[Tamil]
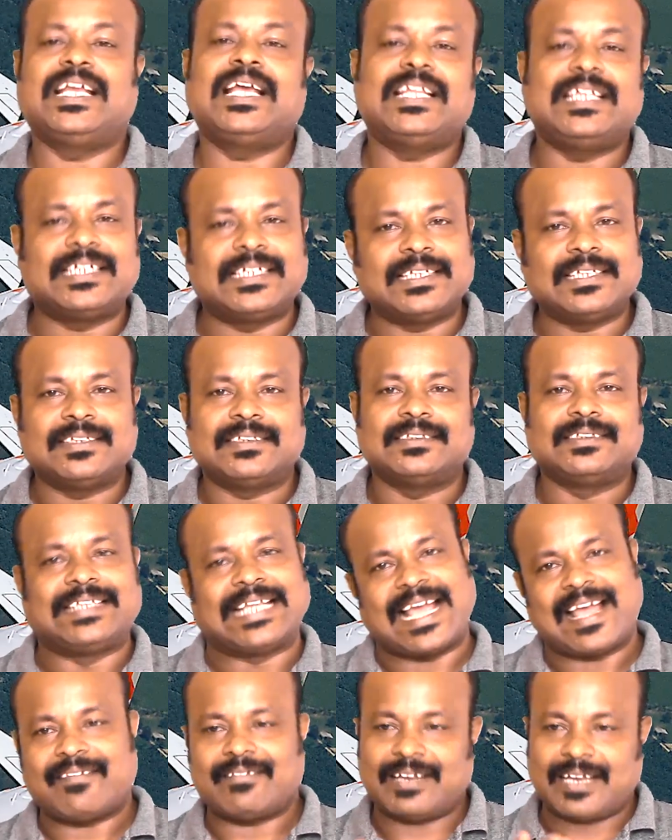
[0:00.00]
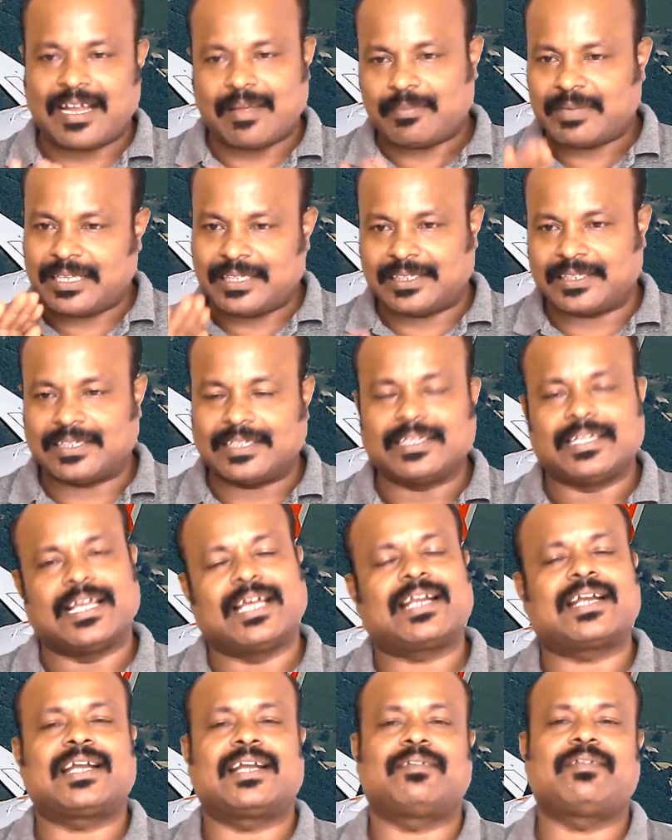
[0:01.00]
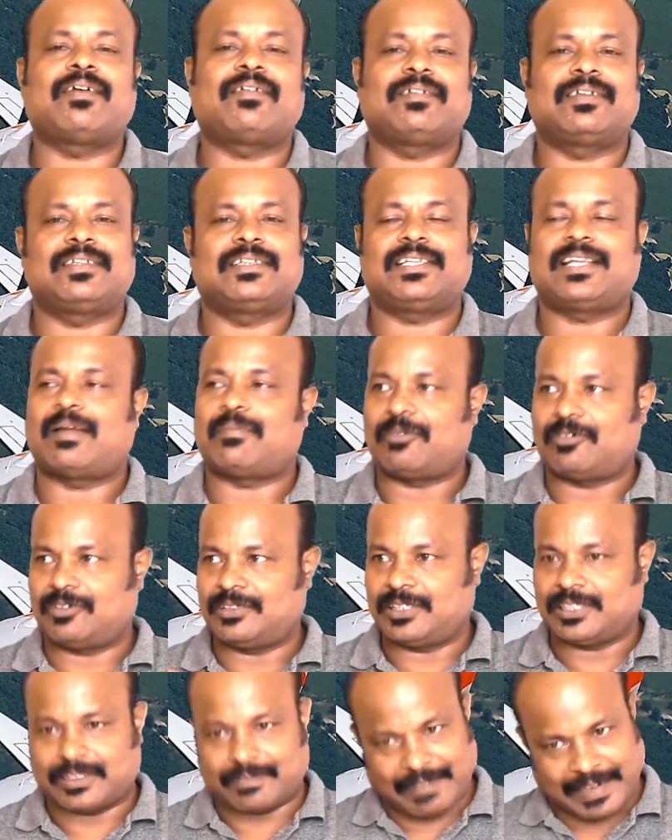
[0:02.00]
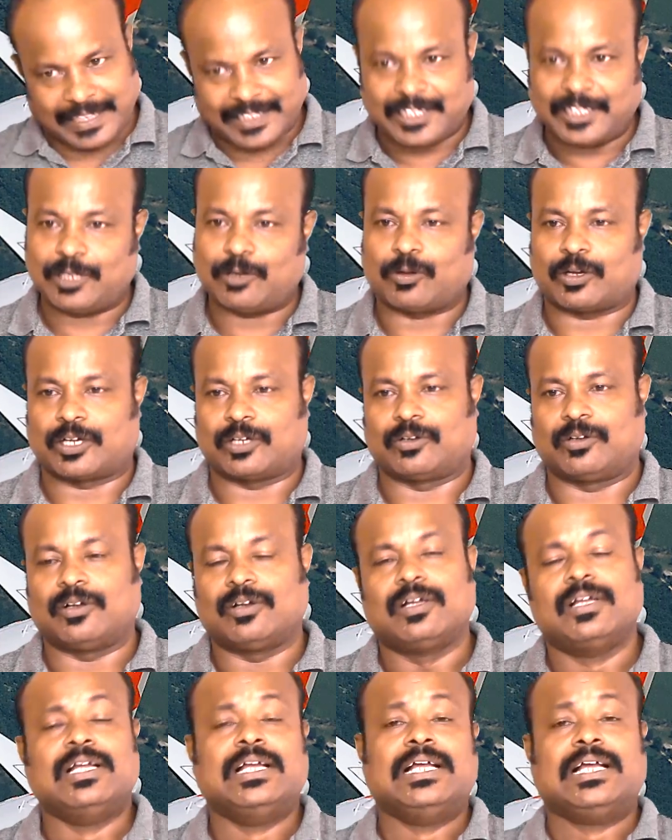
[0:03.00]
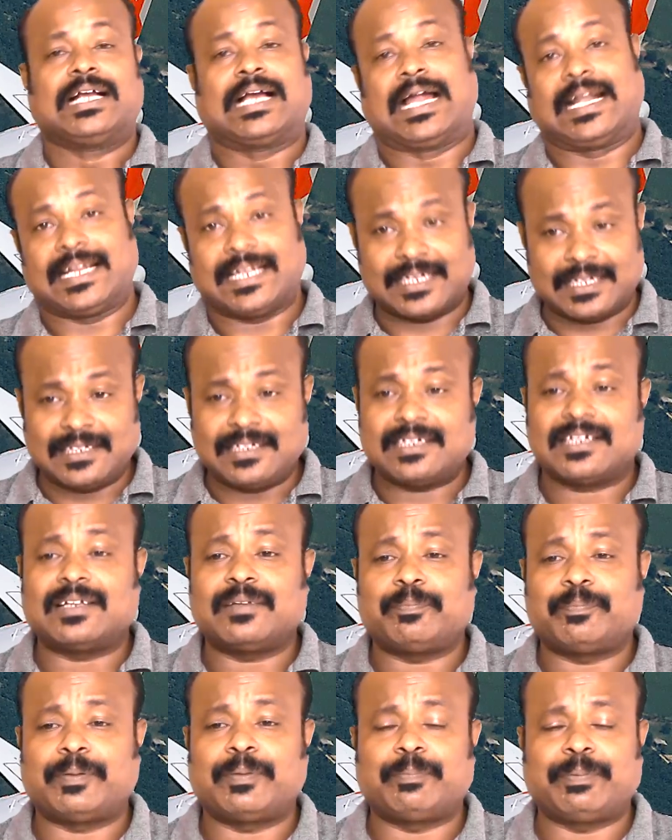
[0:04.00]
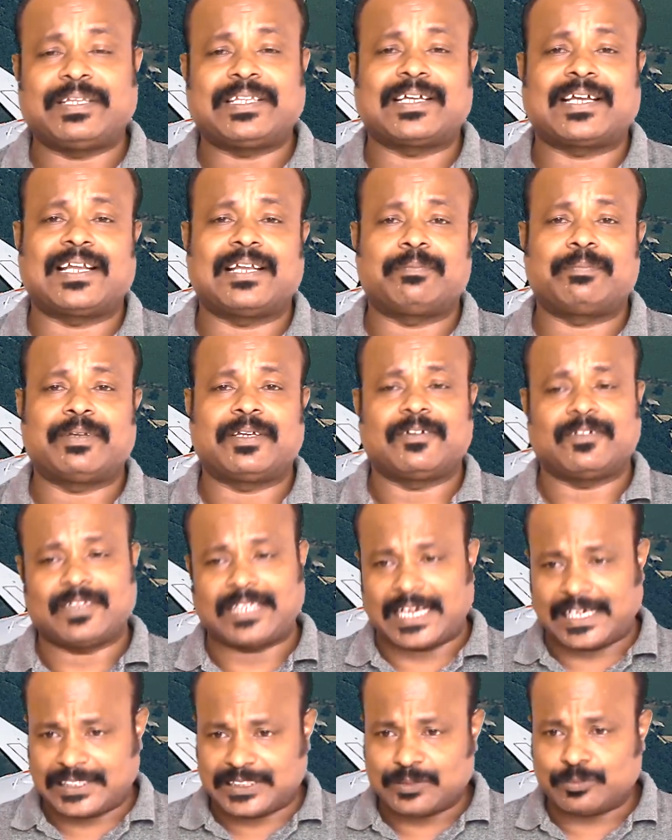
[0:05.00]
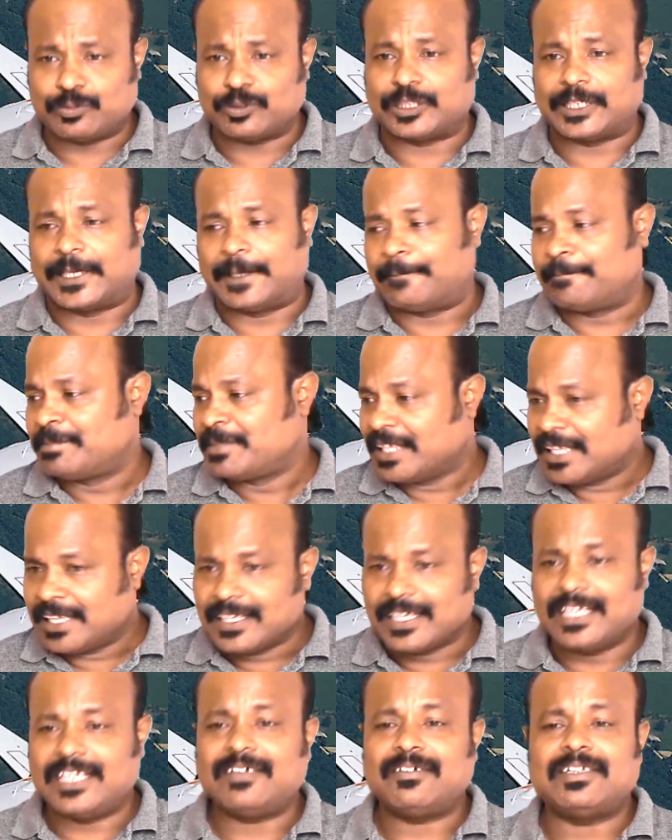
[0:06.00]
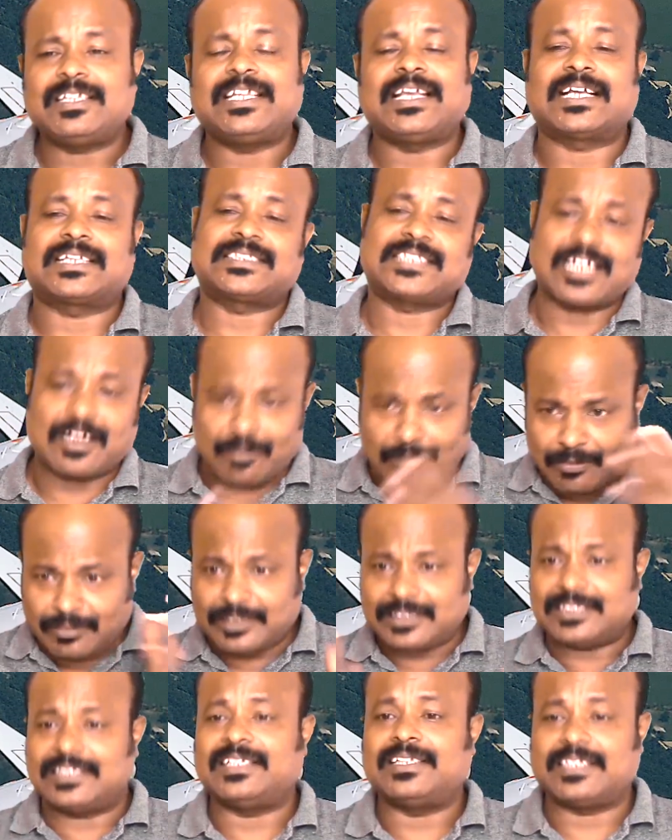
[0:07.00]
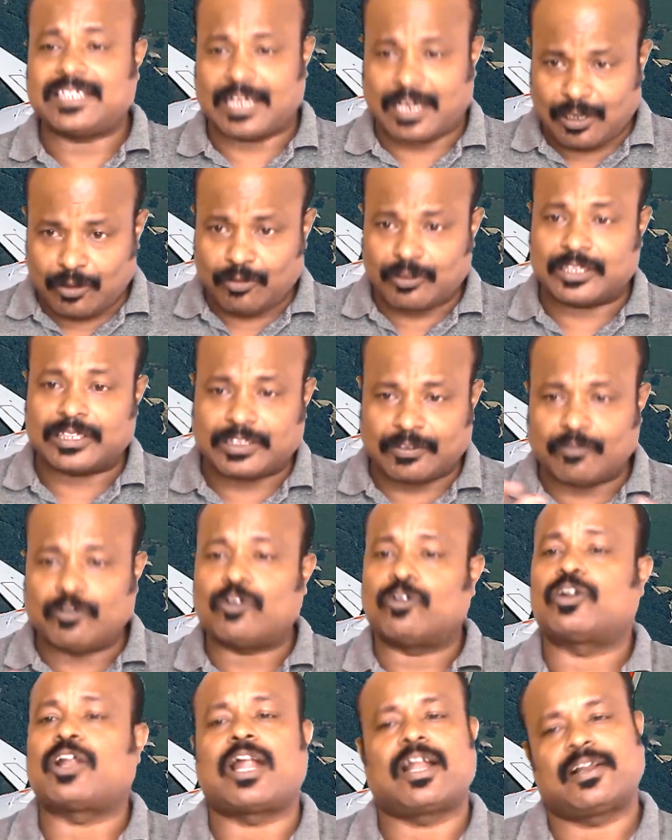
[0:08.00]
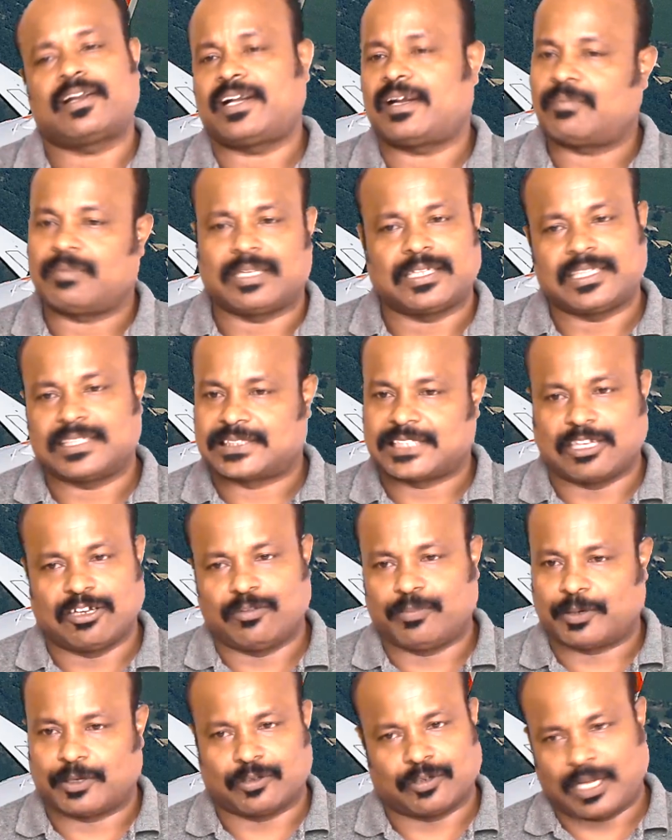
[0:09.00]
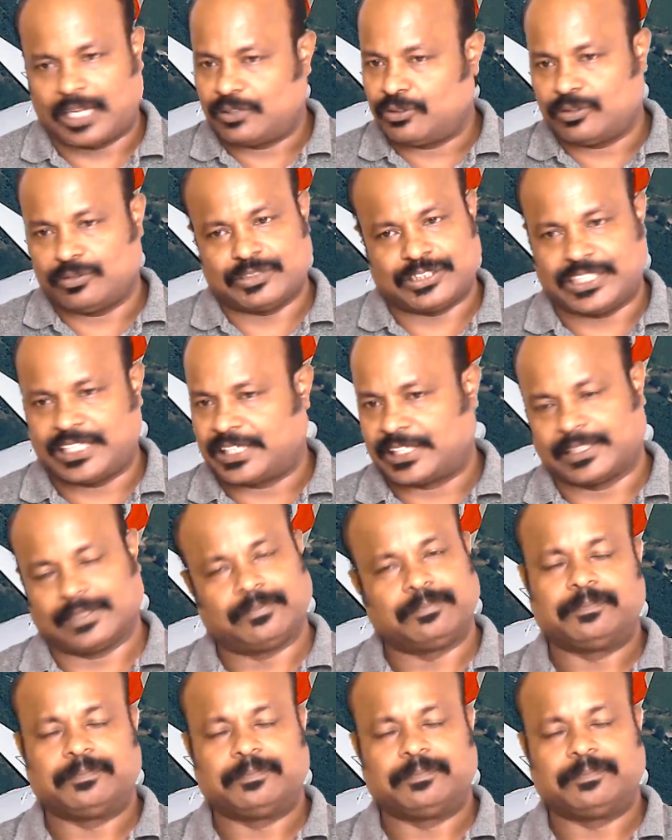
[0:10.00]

எதுக்கு தேவையில்லாம எதுக்கு ஏற்கனவே வந்து நம்ம வந்து வெயிட்டிங் குறைக்கணும் கலருன்ற பீத்த கலப்பிக்கு வந்து அடிச்சு போட்டு எதுக்கு வந்து எக்ஸ்ட்ராவும் வந்து இந்த அளவுக்கு இவ்வளோ டாலரையும் நம்ம அதில் செலவு பண்ணணும் அது ஒரு விஷயம் இருக்கு